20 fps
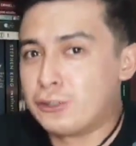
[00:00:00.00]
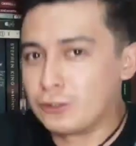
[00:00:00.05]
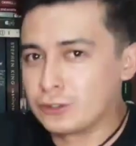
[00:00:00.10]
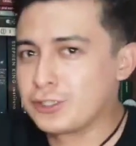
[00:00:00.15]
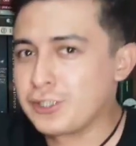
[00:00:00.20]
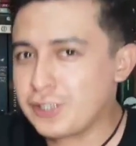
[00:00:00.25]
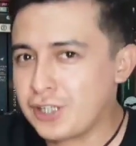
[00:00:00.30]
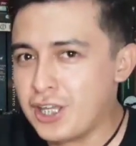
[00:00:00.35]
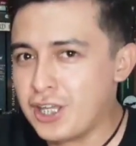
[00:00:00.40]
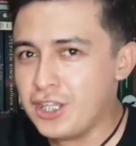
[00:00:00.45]
Yo
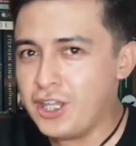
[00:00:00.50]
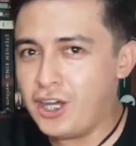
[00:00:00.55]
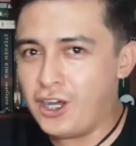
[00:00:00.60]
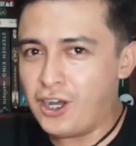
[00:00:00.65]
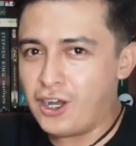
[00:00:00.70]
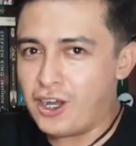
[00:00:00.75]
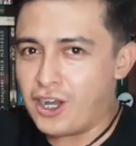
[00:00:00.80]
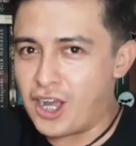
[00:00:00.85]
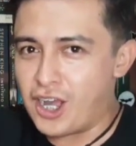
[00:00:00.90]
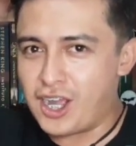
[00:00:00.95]
soy
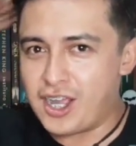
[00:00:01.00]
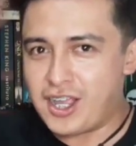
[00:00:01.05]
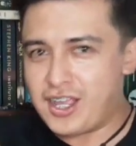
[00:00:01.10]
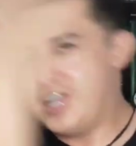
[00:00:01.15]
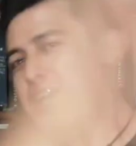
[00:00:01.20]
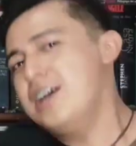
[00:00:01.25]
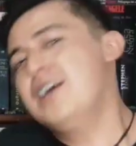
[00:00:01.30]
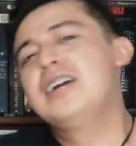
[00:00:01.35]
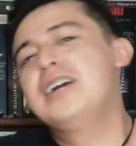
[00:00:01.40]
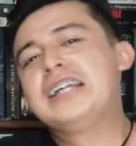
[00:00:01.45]
Rodo. Y
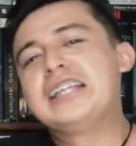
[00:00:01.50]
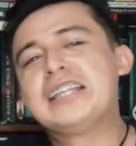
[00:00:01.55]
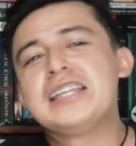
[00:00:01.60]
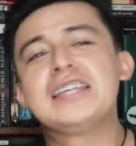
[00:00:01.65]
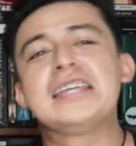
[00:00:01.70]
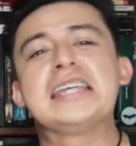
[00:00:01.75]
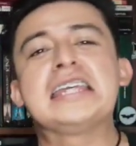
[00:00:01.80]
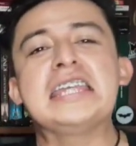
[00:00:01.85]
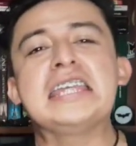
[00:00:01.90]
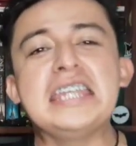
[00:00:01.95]
yo,
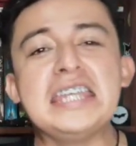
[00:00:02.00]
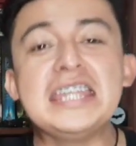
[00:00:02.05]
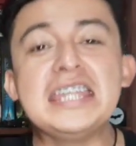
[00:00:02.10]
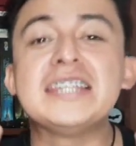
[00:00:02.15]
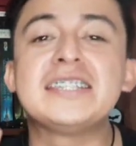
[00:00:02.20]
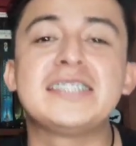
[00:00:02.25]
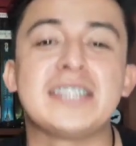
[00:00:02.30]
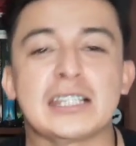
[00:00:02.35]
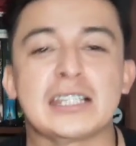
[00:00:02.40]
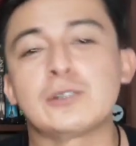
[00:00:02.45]
Pardo.
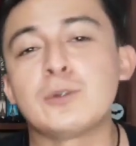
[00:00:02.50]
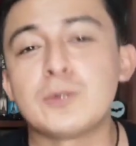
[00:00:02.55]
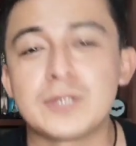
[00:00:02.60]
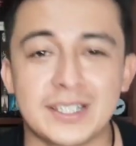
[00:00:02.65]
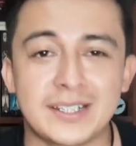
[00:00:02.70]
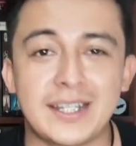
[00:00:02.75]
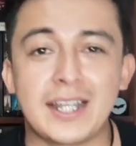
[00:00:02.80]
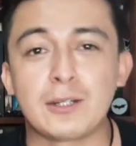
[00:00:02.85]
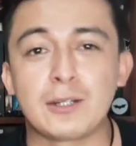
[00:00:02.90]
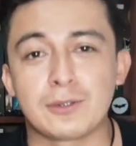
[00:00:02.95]
si
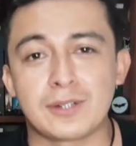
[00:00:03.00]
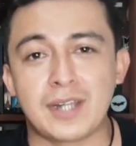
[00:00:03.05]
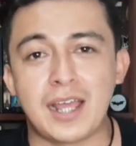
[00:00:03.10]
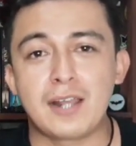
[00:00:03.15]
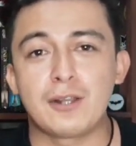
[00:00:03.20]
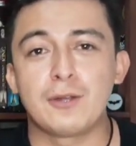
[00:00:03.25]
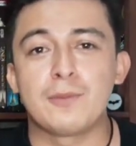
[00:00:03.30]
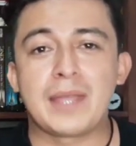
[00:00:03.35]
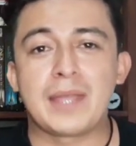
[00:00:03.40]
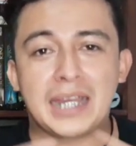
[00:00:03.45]
escuchan algo
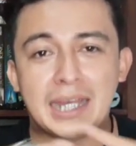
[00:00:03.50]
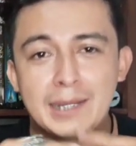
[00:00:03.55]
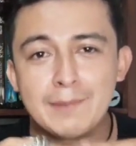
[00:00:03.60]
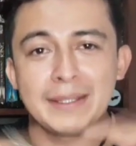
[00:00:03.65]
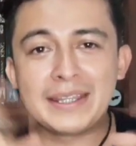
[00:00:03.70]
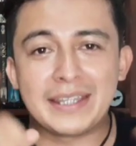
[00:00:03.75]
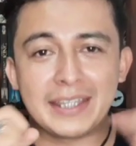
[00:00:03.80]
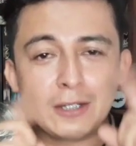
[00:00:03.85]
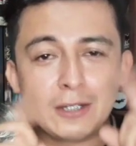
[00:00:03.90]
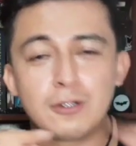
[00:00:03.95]
raro, me
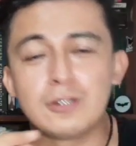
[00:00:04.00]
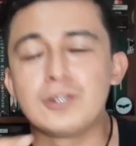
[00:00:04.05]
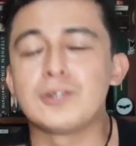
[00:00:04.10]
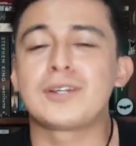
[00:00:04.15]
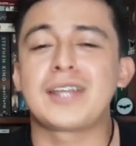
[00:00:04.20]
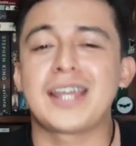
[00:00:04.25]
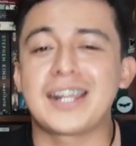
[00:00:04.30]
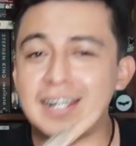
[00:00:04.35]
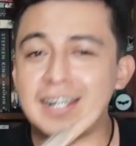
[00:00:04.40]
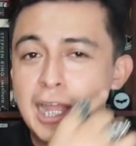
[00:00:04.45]
acaban de
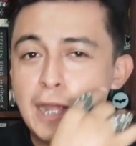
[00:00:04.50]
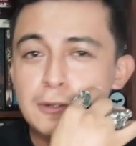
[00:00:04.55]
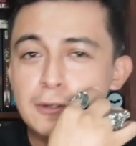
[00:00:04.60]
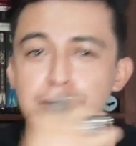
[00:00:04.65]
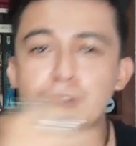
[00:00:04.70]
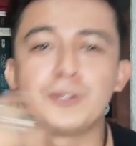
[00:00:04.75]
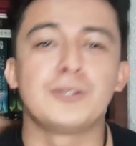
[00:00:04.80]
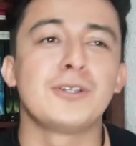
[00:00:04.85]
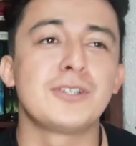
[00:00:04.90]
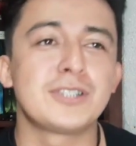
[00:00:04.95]
colocar la
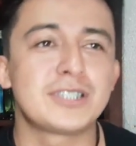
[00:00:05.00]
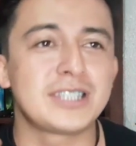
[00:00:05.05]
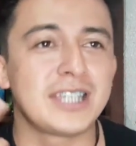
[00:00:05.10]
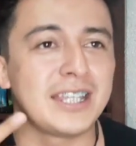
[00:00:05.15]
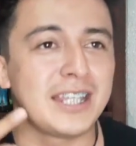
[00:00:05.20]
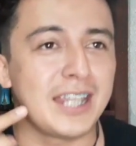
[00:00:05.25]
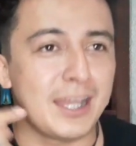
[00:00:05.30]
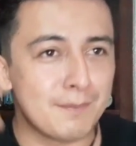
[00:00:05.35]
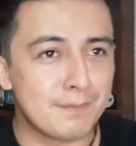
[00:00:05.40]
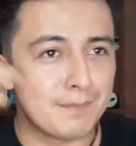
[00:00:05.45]
ortodoncia
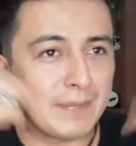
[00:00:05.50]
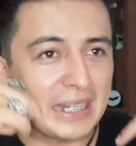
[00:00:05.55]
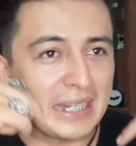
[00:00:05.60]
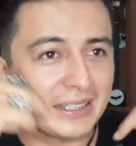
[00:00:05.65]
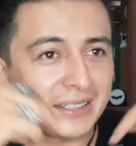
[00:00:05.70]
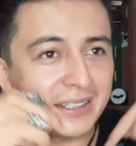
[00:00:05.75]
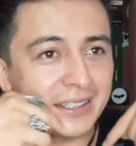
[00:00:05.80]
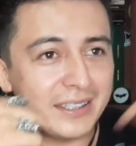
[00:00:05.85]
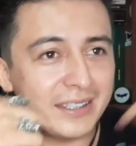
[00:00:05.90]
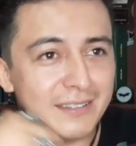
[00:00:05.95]
en la
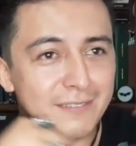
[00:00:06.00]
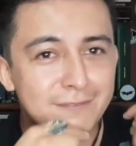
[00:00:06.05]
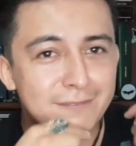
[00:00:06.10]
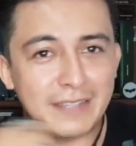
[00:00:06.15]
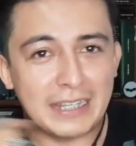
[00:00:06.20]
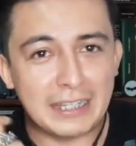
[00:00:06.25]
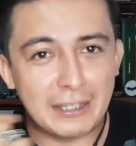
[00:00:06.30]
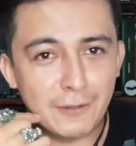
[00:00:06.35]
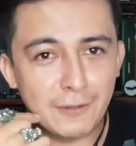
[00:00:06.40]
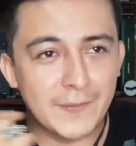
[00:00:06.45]
parte
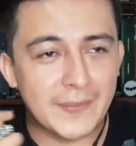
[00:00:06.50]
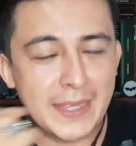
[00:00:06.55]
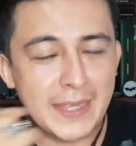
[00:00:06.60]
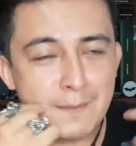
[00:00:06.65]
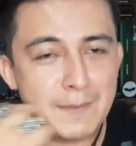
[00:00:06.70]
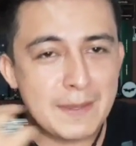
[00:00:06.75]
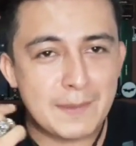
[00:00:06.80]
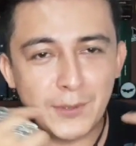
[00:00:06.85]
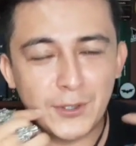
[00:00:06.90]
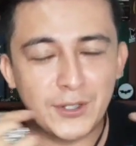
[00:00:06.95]
inferior de
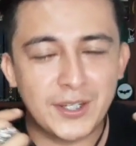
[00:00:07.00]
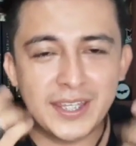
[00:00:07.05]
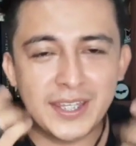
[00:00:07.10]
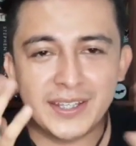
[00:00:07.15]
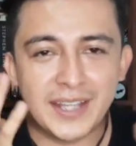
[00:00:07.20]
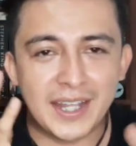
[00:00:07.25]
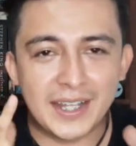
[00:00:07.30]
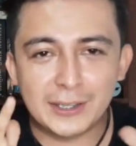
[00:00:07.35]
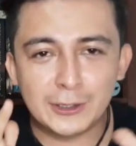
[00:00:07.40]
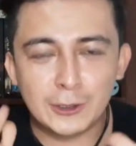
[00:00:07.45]
mi
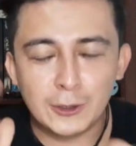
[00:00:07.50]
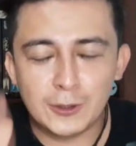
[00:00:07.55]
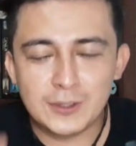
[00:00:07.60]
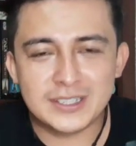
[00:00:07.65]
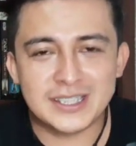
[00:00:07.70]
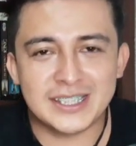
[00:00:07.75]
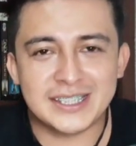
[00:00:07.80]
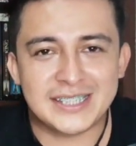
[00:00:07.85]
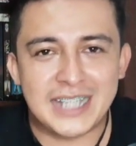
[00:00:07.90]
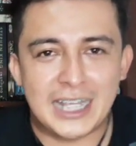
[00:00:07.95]
boquita.
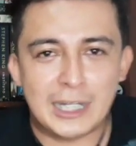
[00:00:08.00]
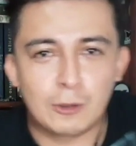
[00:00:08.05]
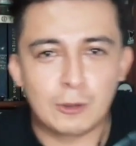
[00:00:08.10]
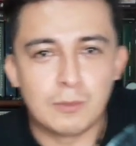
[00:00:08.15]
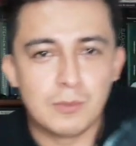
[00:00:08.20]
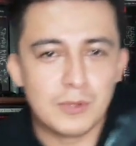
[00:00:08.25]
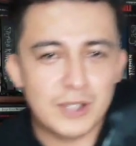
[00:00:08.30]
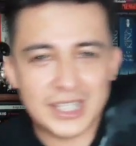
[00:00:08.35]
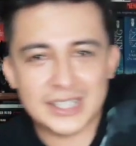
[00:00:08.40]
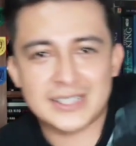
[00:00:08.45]
Entonces algo
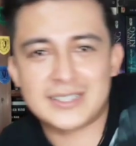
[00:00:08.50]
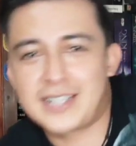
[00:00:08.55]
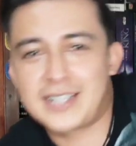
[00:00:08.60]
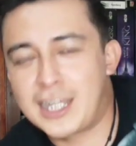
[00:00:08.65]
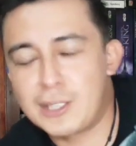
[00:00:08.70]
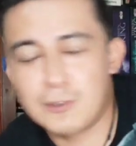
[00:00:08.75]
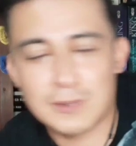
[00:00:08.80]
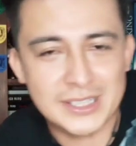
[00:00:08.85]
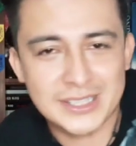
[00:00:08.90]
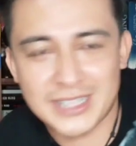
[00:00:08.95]
muy
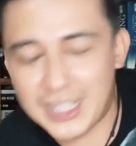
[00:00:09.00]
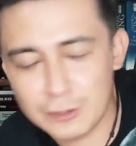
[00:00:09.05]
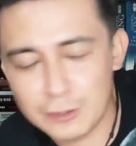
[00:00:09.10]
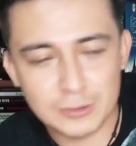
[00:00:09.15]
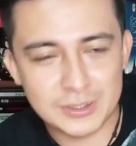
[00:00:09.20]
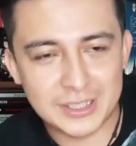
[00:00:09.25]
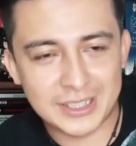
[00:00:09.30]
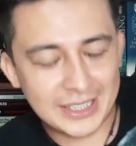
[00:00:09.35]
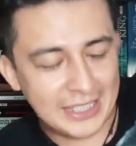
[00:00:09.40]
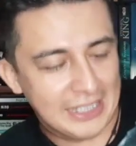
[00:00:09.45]
extraño está
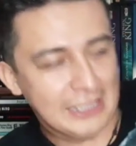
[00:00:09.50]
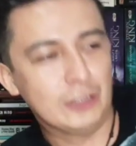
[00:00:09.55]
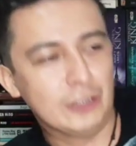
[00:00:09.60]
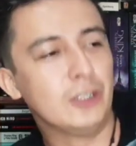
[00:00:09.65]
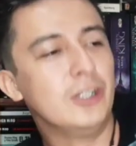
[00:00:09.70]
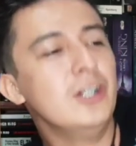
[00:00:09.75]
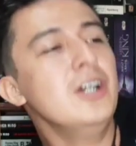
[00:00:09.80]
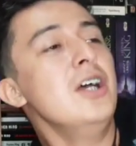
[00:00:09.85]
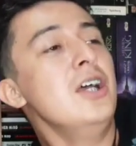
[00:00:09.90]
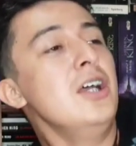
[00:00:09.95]

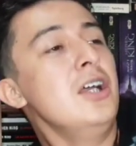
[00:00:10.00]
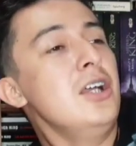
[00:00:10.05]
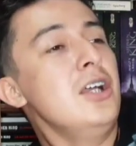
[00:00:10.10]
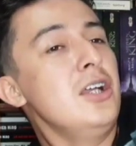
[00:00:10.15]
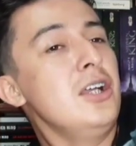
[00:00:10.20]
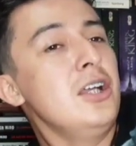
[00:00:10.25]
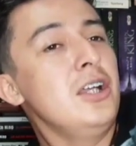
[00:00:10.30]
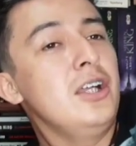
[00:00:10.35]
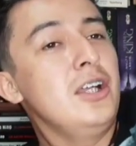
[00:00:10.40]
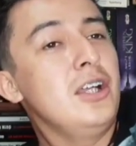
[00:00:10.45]
sucediendo.
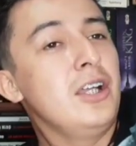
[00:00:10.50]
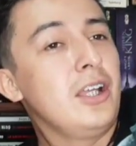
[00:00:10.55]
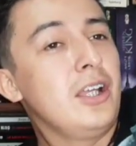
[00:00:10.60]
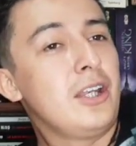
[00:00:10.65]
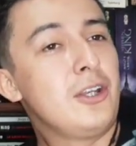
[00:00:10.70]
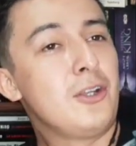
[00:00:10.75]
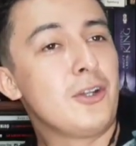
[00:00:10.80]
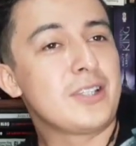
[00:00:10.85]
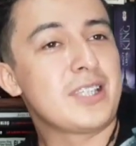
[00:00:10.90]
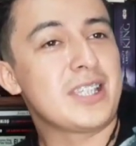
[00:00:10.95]

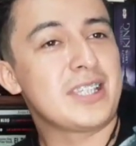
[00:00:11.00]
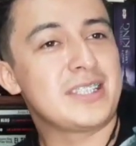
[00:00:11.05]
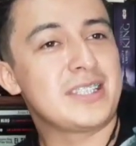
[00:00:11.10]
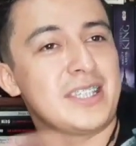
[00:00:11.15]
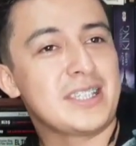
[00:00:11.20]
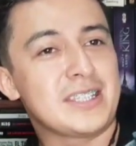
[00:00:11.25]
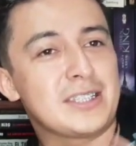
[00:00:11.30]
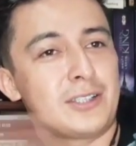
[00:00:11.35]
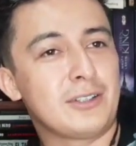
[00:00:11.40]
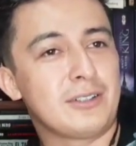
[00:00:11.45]
no sé si
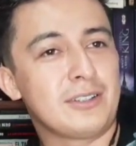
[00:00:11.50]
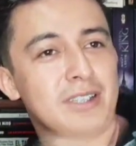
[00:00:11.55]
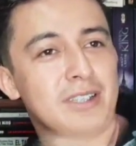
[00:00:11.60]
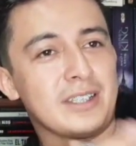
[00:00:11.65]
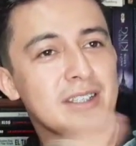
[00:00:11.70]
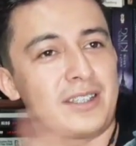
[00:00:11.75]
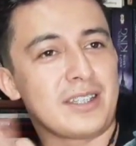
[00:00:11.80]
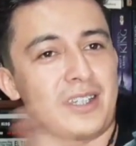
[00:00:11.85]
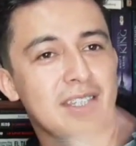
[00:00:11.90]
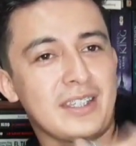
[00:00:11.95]
estoy
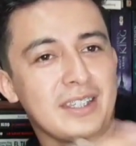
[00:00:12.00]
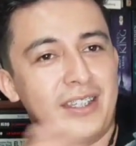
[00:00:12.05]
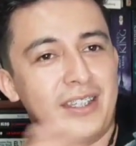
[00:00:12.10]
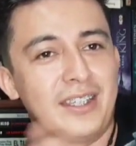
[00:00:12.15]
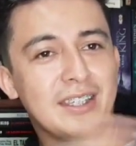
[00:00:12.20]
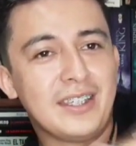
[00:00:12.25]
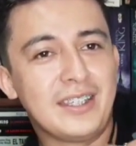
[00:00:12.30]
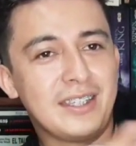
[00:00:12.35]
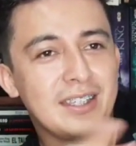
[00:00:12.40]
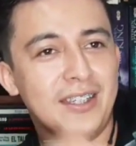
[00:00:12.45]
entre
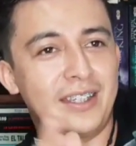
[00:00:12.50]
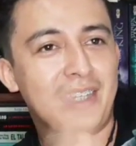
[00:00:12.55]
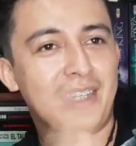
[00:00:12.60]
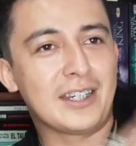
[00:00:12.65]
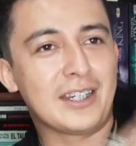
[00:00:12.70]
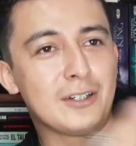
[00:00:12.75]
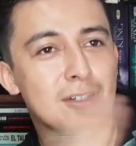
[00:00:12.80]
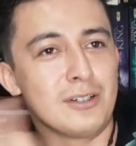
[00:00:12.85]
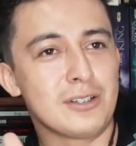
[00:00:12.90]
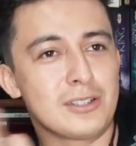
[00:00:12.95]

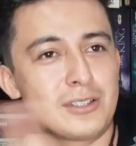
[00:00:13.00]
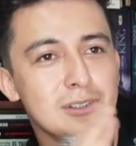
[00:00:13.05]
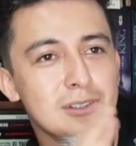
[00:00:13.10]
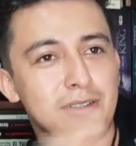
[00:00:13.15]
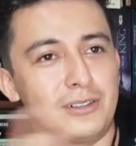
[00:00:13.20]
gangoso